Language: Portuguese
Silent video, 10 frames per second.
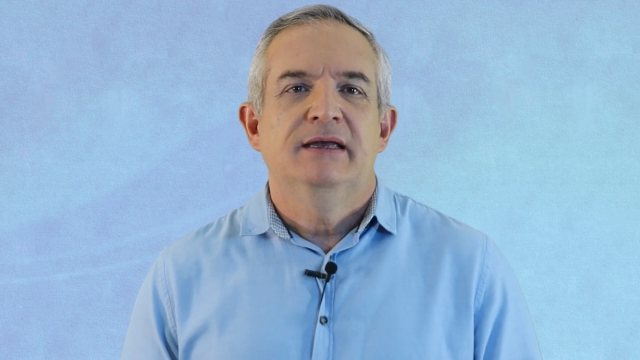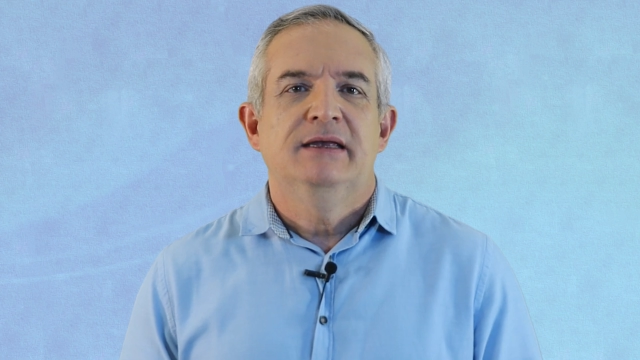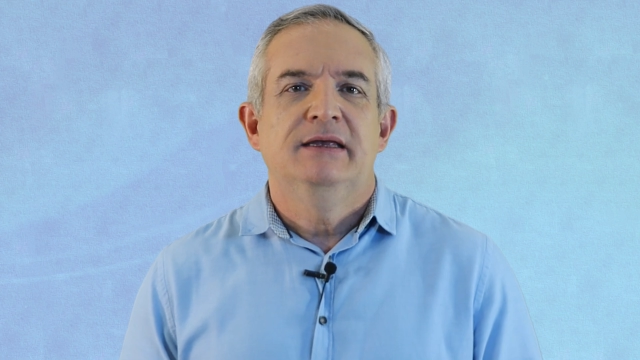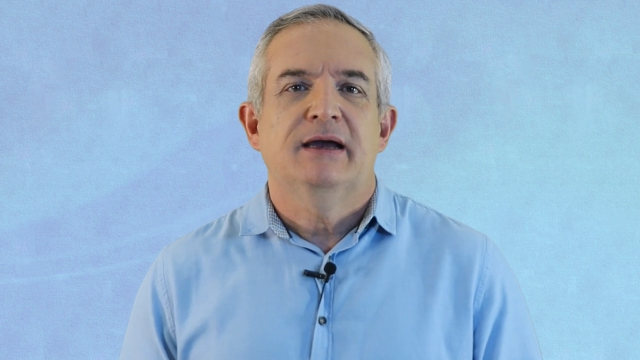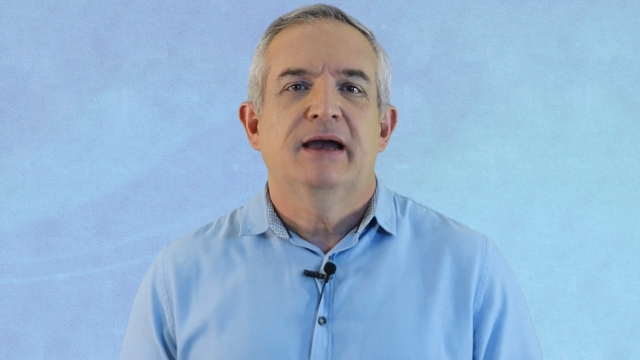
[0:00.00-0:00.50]

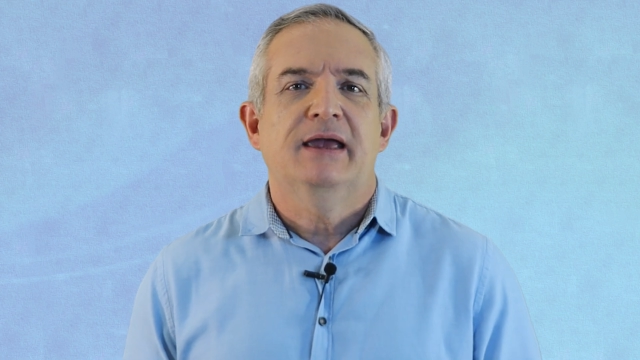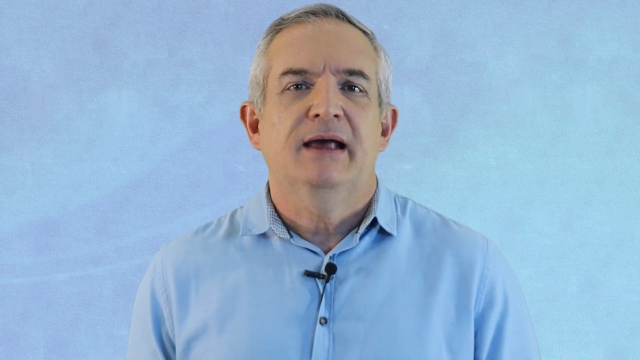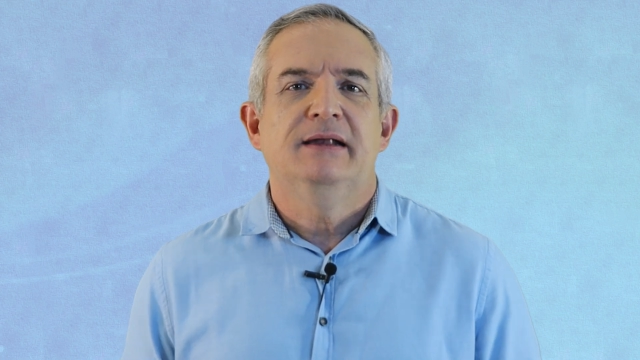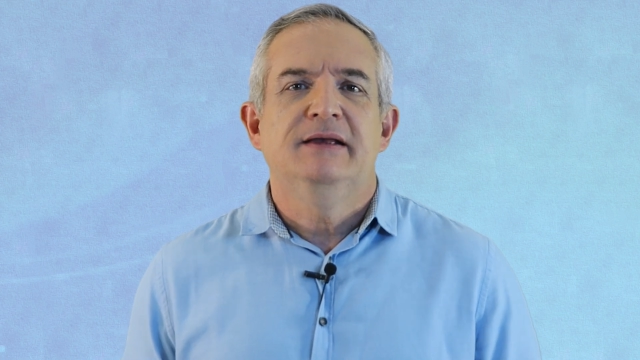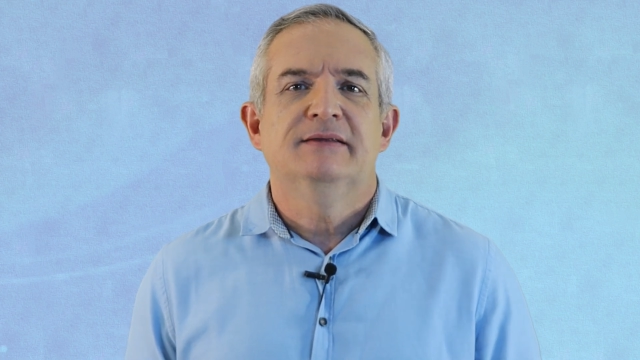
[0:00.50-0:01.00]
e
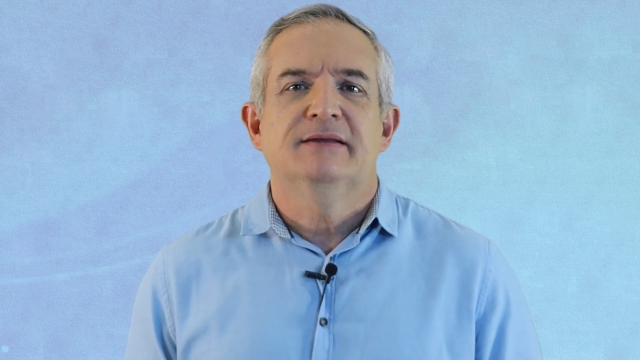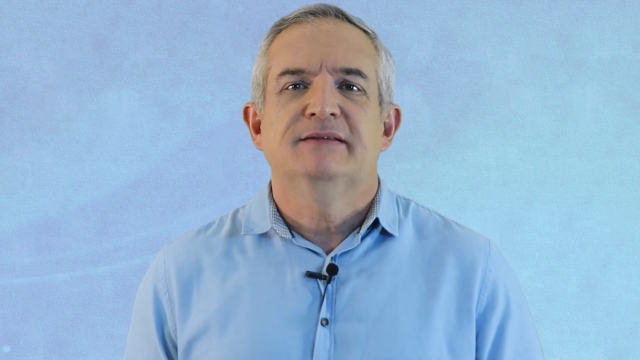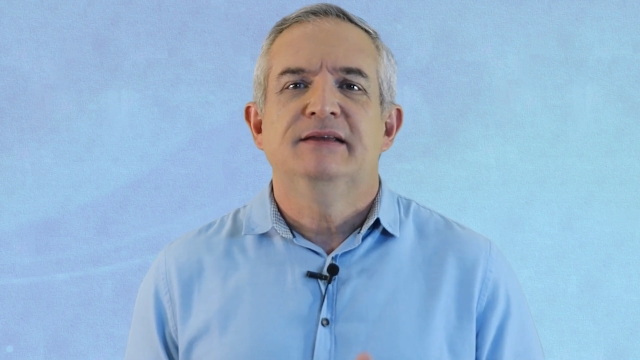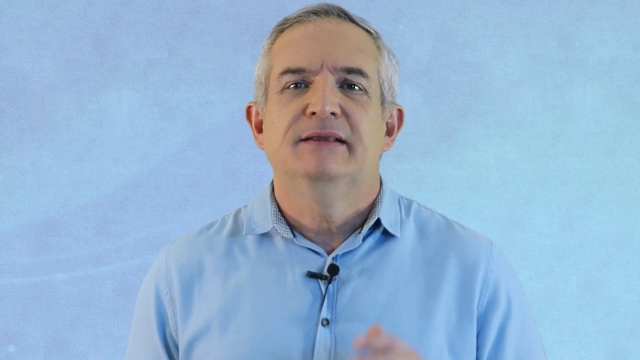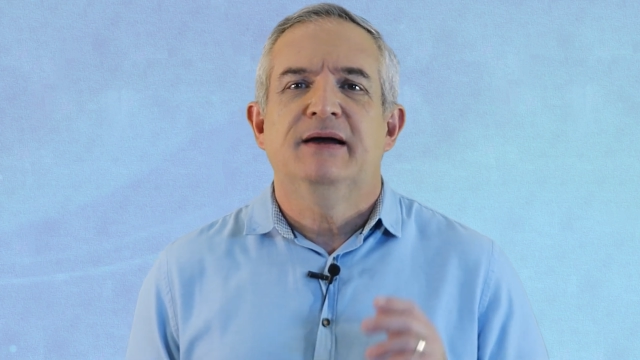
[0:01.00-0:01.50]
realiza
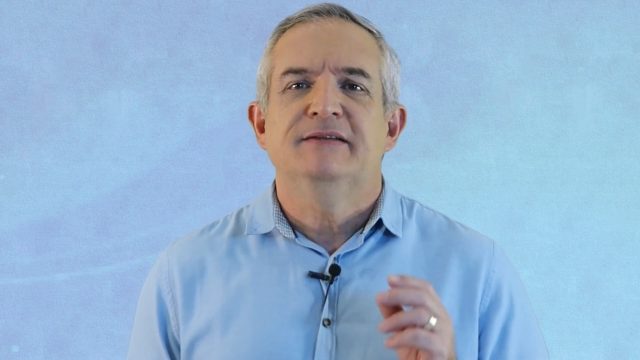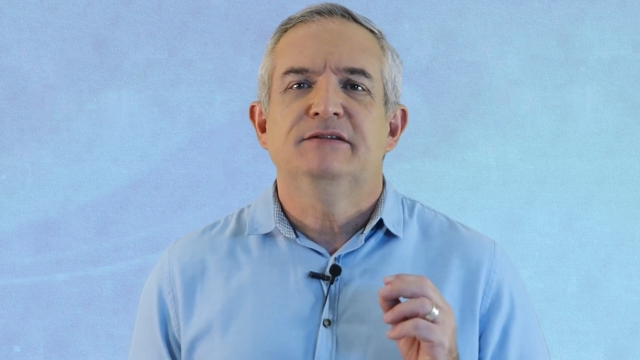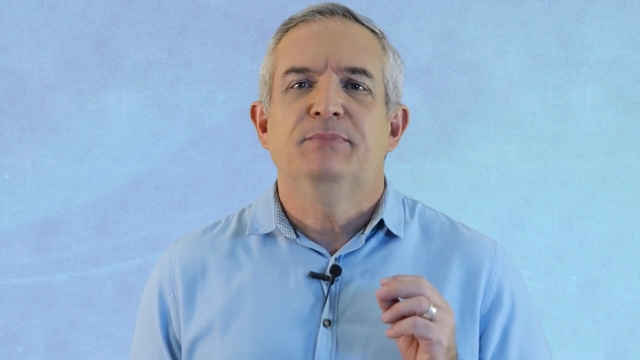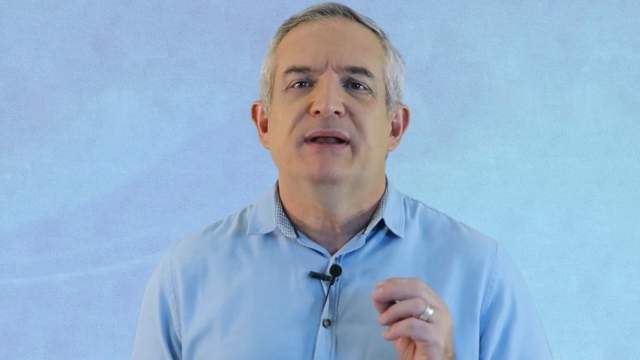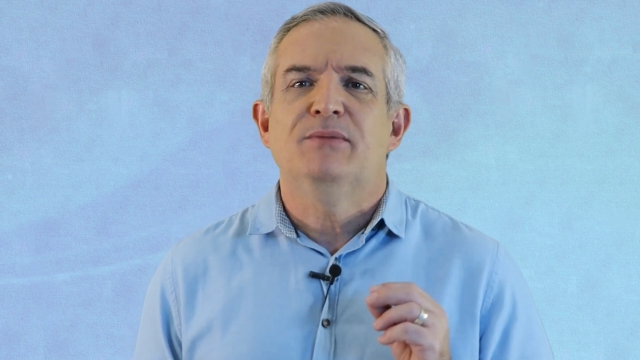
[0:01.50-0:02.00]

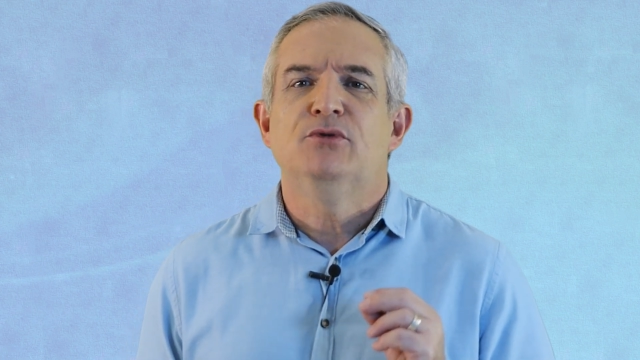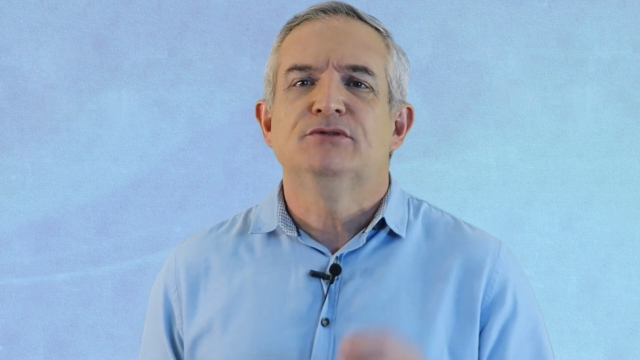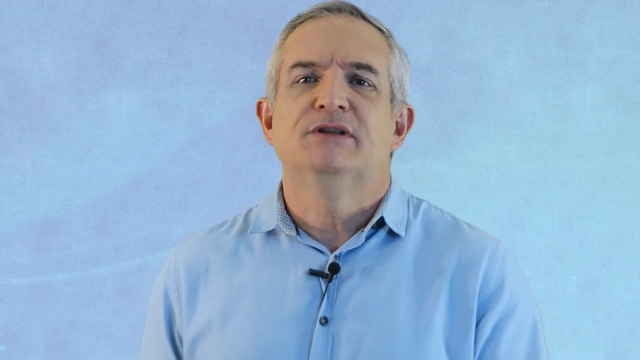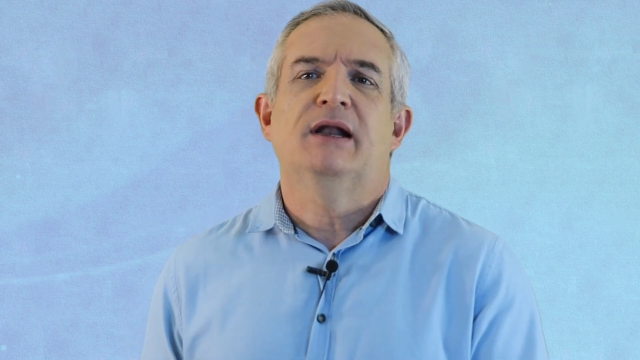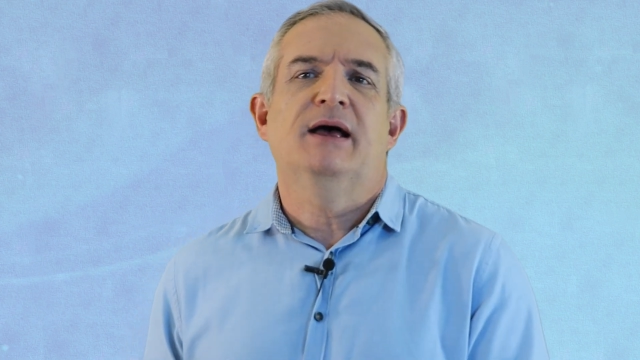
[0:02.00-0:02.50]
sinais para
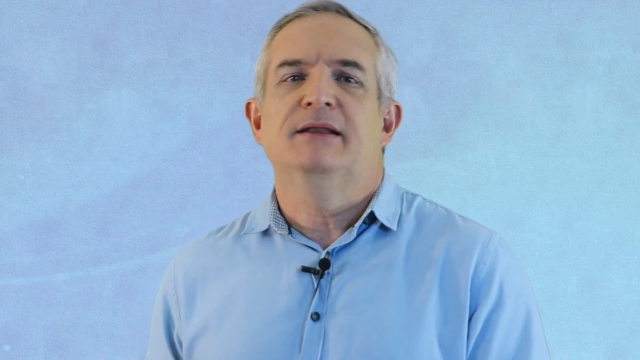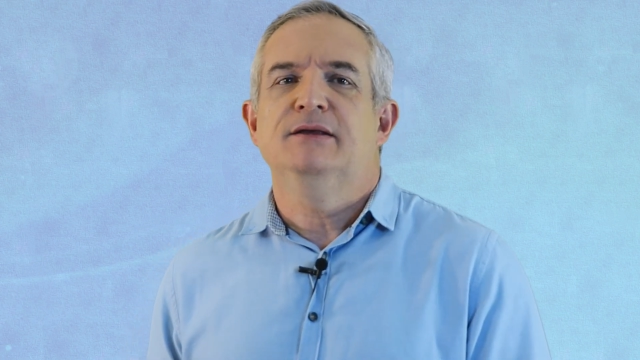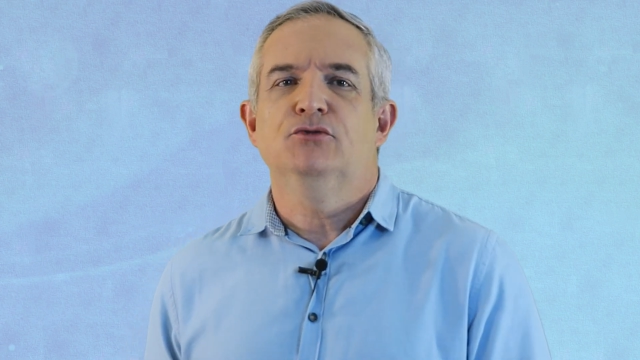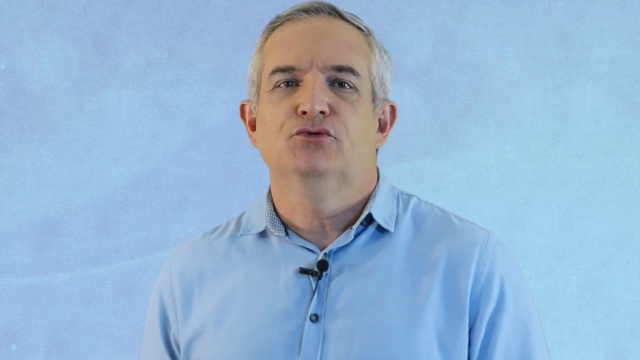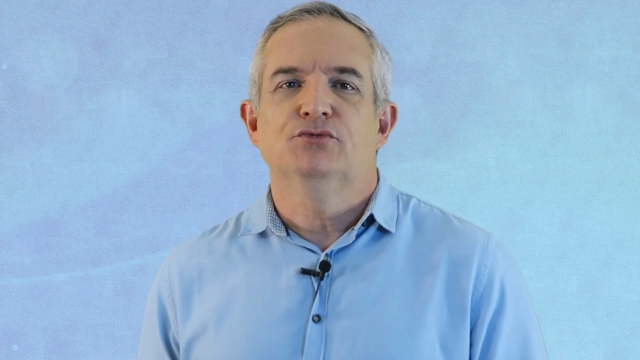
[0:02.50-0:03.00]
mostrar
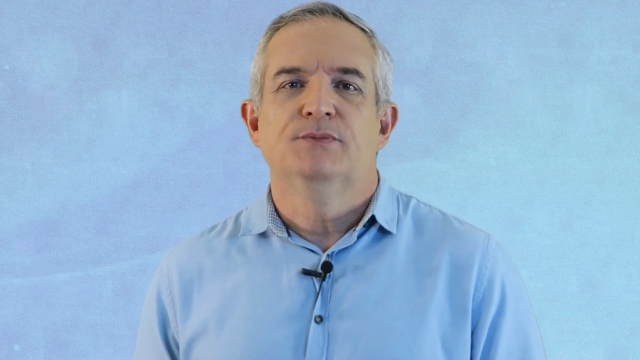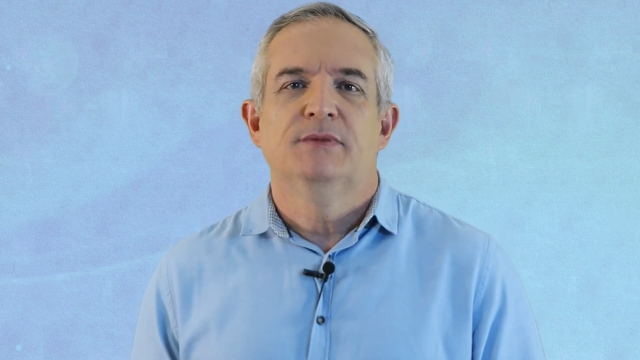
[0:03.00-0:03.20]
isso.